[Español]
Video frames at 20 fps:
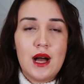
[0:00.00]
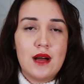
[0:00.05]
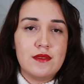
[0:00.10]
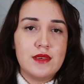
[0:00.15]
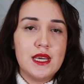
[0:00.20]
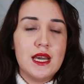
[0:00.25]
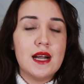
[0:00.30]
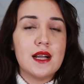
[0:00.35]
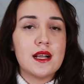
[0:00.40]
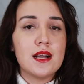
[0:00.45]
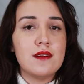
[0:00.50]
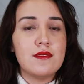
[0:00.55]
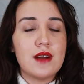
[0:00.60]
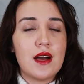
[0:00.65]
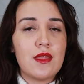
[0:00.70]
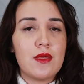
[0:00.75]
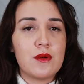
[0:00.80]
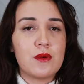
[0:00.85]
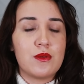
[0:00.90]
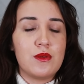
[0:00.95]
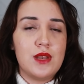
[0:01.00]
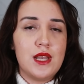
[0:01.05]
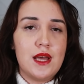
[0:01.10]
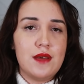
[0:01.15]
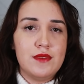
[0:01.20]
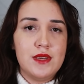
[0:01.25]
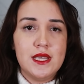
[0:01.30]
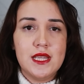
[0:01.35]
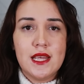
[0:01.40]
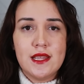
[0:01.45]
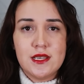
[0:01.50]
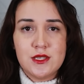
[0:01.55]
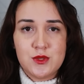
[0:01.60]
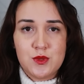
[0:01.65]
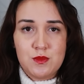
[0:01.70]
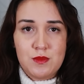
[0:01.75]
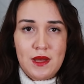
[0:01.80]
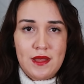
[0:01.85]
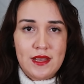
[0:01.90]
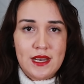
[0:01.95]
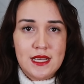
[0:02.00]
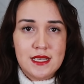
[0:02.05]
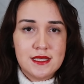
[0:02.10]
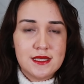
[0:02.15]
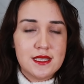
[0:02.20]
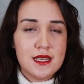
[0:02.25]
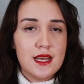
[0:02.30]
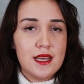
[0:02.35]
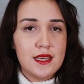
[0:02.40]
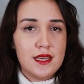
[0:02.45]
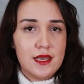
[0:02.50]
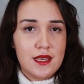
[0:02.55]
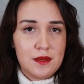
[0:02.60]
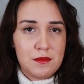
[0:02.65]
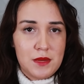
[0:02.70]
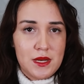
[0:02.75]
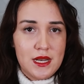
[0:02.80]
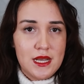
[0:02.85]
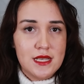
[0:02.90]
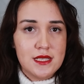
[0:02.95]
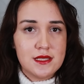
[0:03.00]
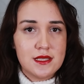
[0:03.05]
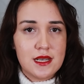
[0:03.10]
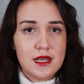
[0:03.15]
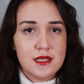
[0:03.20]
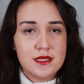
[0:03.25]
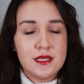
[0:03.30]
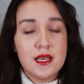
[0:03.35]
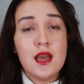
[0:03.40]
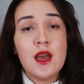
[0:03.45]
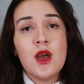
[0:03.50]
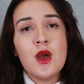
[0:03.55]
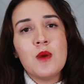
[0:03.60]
había acabado con la vida de su madrastra y hermanastras